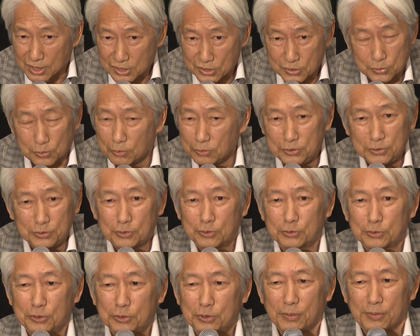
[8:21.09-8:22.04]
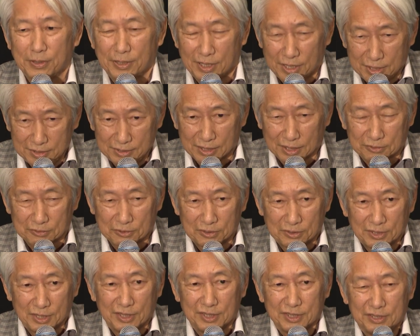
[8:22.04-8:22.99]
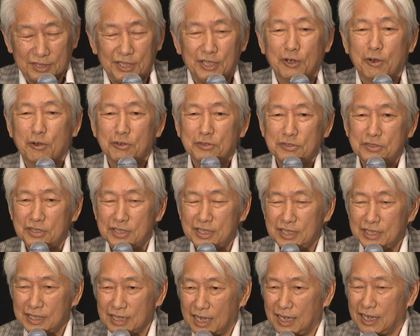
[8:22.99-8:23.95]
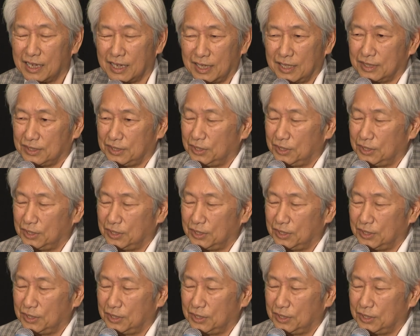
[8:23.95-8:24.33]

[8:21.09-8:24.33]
そういうことではないんだと、日本人が